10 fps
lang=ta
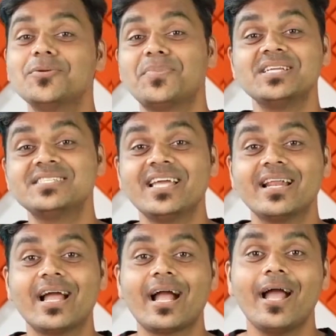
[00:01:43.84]
வந்து படிச்சுட்டே
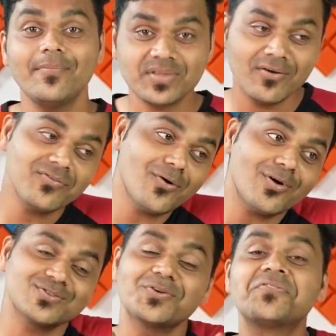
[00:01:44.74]
இருக்காங்க
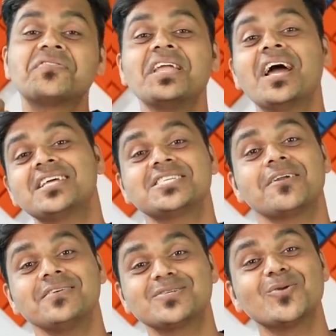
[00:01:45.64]
அஃப்கோர்ஸ் ஒரு ஃப்ரீயான
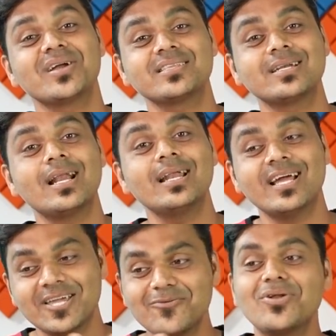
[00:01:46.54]
சர்வீஸ் கொடுக்கறதுனால
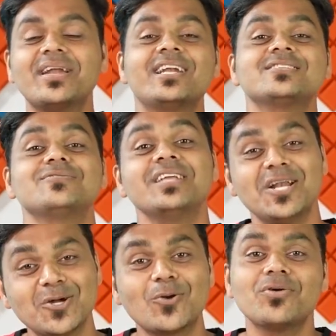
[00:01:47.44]
நாங்கள் இவ்வளோ டேட்டாஸ் வந்து
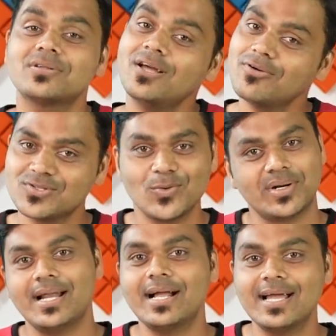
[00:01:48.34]
எடுக்கிறோன்றத அவங்க
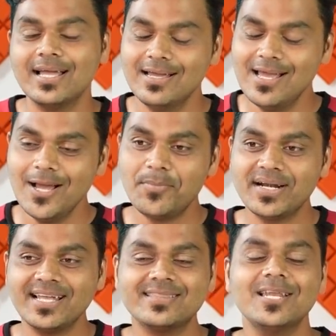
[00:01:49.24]
சொல்கிறாங்க
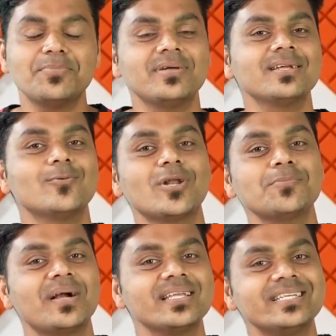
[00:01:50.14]
பட் எத்தனை பேருக்கு
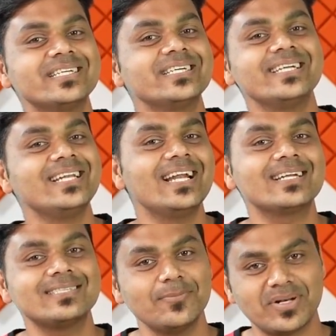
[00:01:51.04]
உடன்பாடு இருக்குது
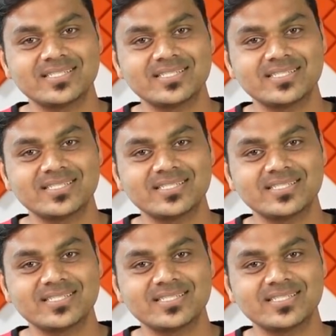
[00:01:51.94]
இல்லைன்றதை இப்போ